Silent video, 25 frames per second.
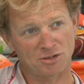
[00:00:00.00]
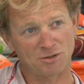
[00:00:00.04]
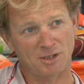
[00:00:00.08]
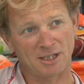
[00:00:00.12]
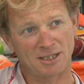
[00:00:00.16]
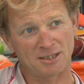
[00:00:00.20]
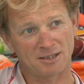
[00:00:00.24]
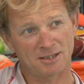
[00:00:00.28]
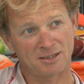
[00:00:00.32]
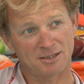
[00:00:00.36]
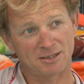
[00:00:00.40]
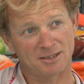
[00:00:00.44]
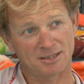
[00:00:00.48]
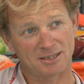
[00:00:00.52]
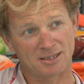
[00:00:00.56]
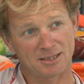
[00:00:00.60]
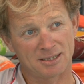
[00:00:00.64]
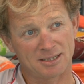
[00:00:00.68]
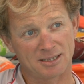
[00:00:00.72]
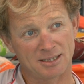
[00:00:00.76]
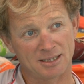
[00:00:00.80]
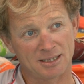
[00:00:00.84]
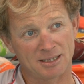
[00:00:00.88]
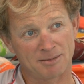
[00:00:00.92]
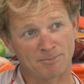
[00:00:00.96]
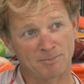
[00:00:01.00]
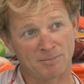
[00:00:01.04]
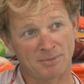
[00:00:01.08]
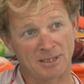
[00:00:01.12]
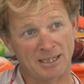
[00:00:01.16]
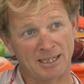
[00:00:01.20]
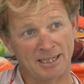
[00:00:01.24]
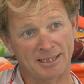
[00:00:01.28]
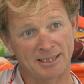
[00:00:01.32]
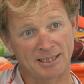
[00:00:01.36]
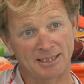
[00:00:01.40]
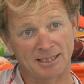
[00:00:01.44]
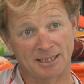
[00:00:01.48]
joint le team
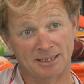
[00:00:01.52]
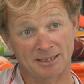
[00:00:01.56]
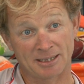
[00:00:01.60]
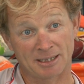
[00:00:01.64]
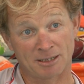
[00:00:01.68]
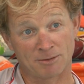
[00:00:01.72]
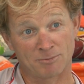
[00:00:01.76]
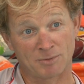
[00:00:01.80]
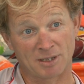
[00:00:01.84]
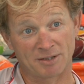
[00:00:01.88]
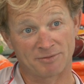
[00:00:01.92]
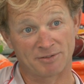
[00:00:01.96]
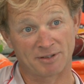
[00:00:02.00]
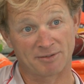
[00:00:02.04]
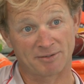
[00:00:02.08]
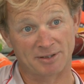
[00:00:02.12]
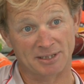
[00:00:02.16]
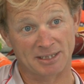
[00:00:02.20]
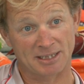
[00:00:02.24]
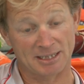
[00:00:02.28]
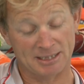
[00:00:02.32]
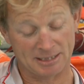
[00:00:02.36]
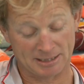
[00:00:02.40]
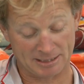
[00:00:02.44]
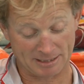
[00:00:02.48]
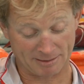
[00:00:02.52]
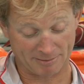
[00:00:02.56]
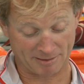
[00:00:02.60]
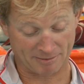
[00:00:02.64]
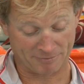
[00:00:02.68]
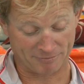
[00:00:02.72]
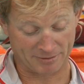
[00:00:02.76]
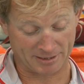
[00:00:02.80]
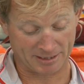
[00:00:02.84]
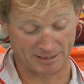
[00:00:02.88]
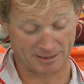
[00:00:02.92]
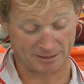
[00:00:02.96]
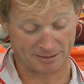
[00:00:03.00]
l'année dernière au mois de février, ça va
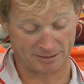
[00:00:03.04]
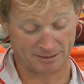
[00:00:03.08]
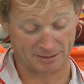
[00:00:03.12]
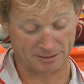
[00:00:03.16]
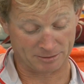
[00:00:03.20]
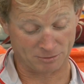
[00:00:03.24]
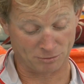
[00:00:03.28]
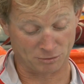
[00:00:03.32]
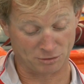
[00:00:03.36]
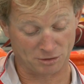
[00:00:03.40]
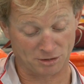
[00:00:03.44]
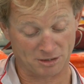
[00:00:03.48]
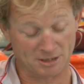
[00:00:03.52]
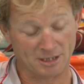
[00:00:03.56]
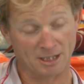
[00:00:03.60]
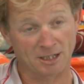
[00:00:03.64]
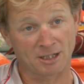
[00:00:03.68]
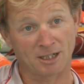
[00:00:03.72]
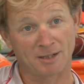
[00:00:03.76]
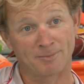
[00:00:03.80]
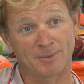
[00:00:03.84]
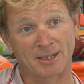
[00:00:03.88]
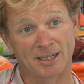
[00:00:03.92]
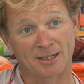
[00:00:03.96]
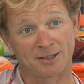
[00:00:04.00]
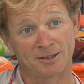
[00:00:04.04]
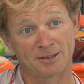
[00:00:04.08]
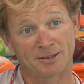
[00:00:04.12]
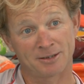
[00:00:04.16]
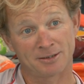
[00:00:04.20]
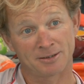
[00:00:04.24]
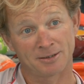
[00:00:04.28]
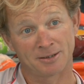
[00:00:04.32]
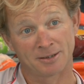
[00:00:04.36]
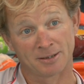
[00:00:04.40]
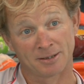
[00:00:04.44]
faire euh, tout juste un an maintenant.